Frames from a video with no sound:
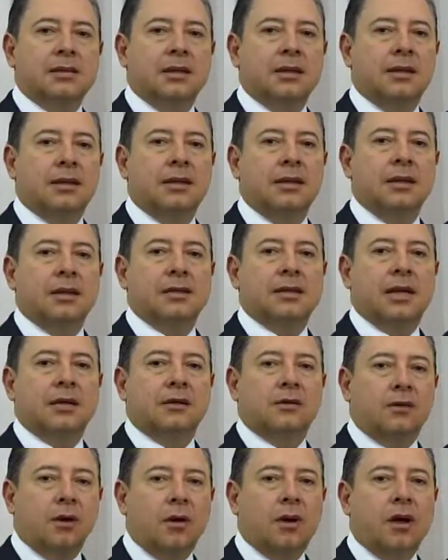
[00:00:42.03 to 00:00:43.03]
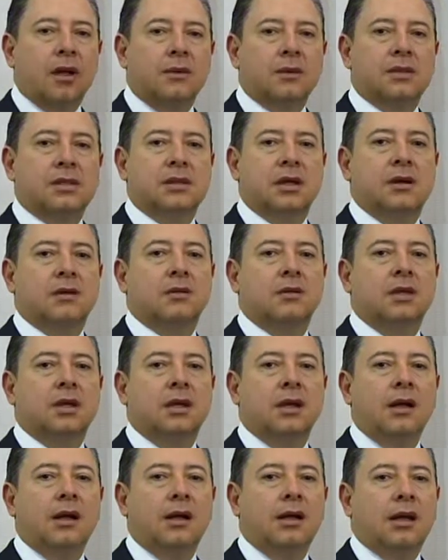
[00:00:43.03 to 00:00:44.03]
enderezar toda nuestra
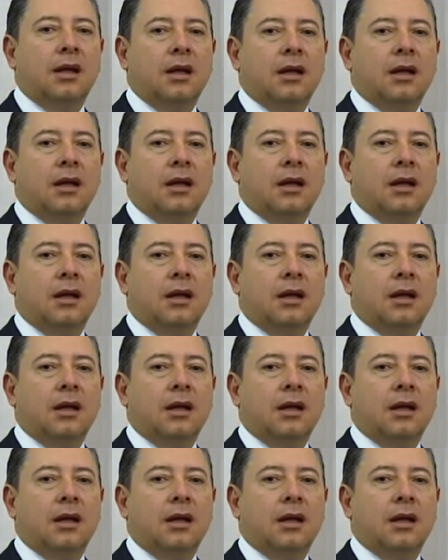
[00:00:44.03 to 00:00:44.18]
rutina